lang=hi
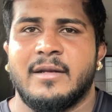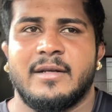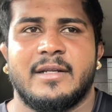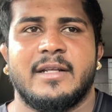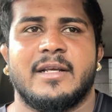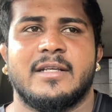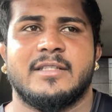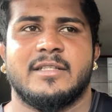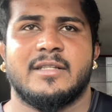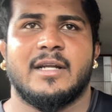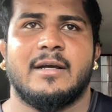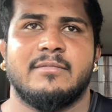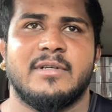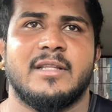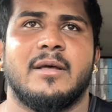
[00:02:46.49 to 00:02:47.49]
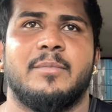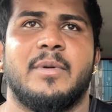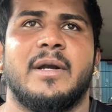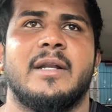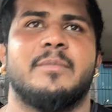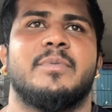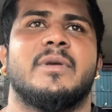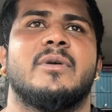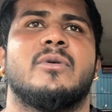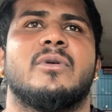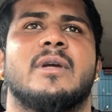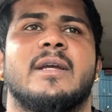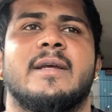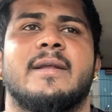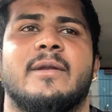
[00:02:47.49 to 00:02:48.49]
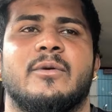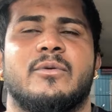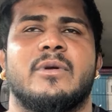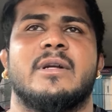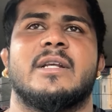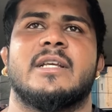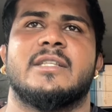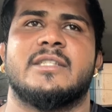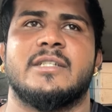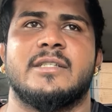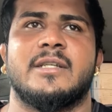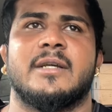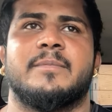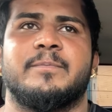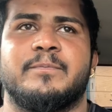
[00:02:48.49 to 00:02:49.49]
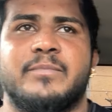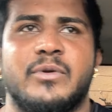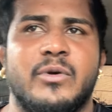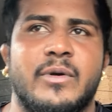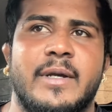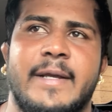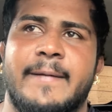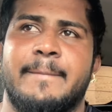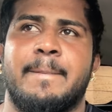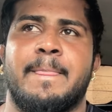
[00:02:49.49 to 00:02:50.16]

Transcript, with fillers: ठीक है जितना आप ज़्यादा पानी पियोगे लिक्विड की चीज़ें पियोगे